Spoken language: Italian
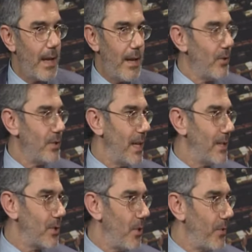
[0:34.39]
che non si
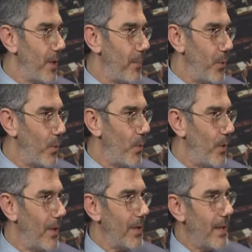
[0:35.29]
nasconde più
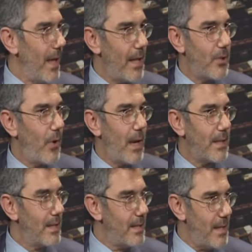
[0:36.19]
dietro
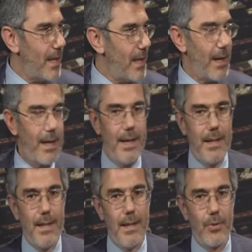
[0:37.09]
altre
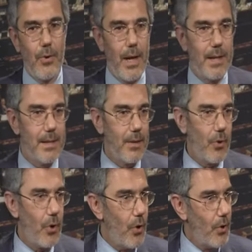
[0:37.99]
sigle, dietro altri
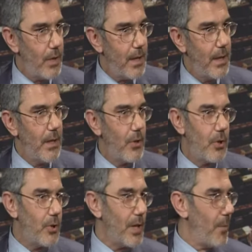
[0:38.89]
colori,
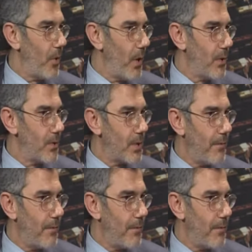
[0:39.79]
noi torniamo con la nostra